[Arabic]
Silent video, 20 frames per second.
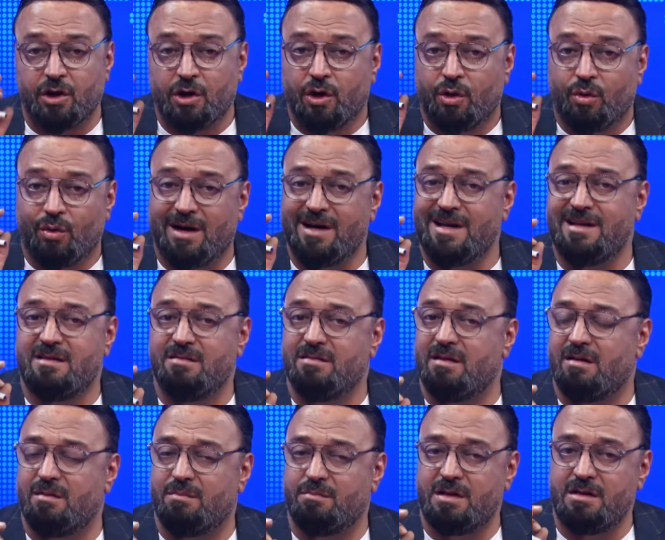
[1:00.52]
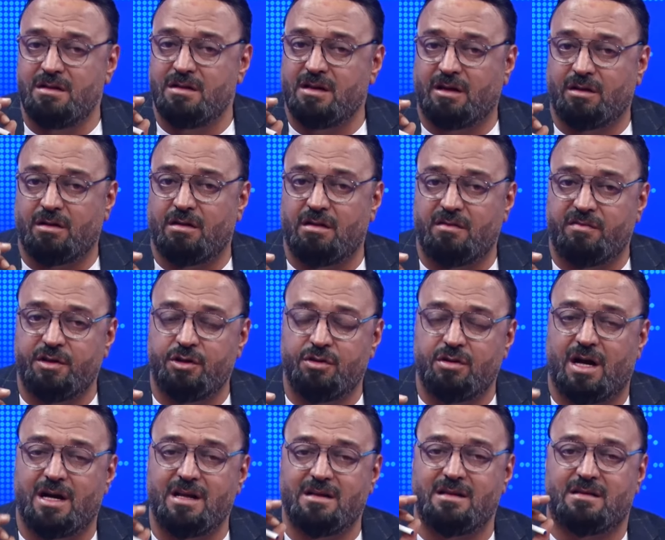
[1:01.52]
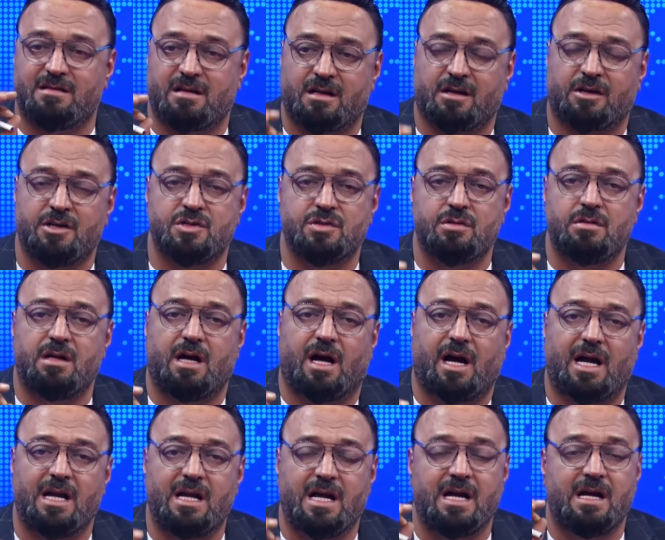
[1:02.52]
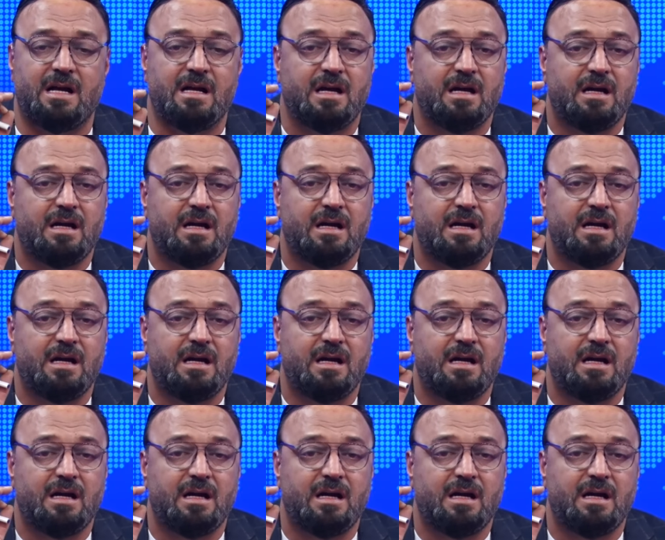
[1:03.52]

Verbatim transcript: واريد من نعرض الفيديو اريد تركزوا لي على